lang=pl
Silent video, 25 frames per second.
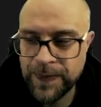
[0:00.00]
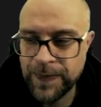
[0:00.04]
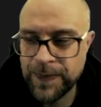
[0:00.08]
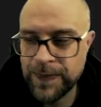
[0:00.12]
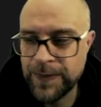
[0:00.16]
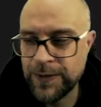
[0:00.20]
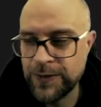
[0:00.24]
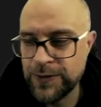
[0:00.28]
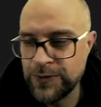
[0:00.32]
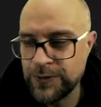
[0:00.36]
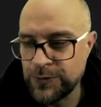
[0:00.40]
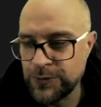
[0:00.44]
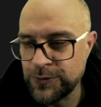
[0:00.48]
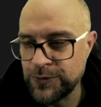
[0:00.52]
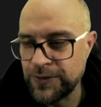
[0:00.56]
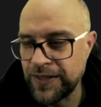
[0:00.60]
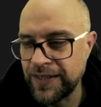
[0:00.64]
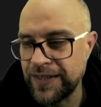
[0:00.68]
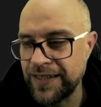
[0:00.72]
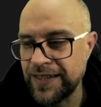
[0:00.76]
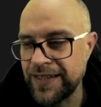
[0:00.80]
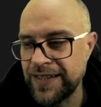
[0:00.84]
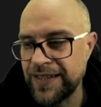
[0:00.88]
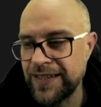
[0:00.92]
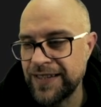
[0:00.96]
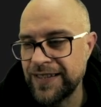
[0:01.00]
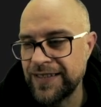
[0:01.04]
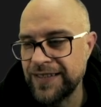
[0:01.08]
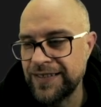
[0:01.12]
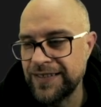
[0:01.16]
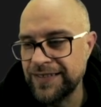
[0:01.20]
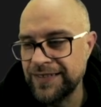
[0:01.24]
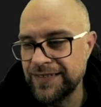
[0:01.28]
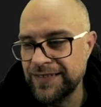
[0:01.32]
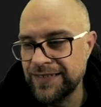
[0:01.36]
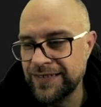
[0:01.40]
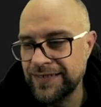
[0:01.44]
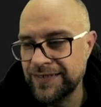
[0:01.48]
No i tutaj
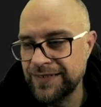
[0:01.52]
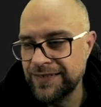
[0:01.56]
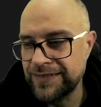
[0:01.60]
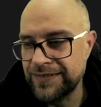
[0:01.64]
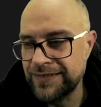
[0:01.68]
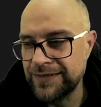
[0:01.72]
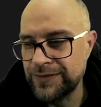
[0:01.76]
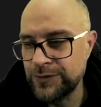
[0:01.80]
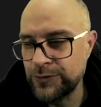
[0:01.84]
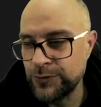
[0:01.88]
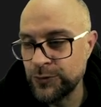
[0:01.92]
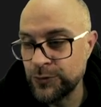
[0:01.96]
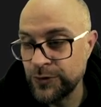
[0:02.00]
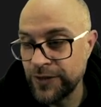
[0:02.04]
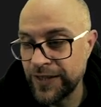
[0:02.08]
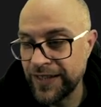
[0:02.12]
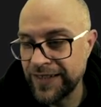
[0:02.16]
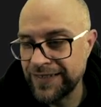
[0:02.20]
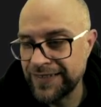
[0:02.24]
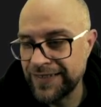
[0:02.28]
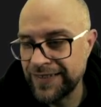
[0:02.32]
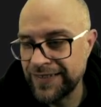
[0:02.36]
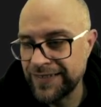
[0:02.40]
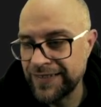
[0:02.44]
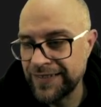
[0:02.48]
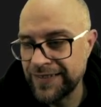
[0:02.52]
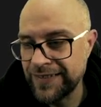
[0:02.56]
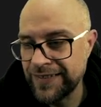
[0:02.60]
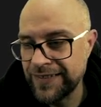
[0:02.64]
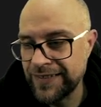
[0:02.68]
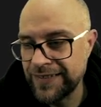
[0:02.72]
e, tu jeden